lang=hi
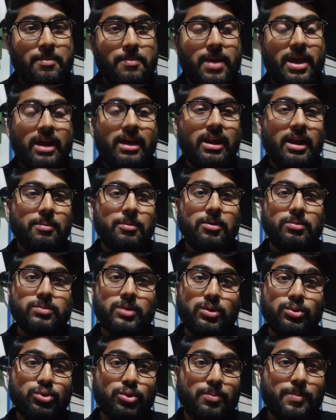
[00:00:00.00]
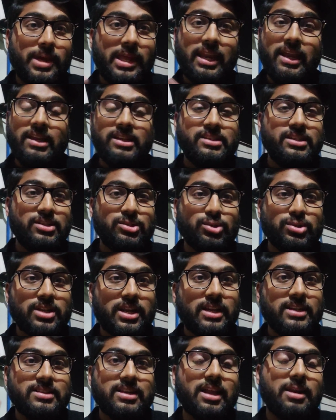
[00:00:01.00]
मैं अगर आपको बताऊं तो मेरी इन चीज़ों
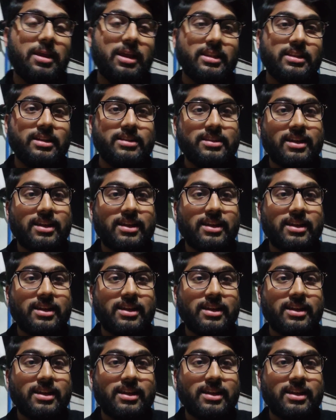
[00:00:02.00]
से ना सर के अंदर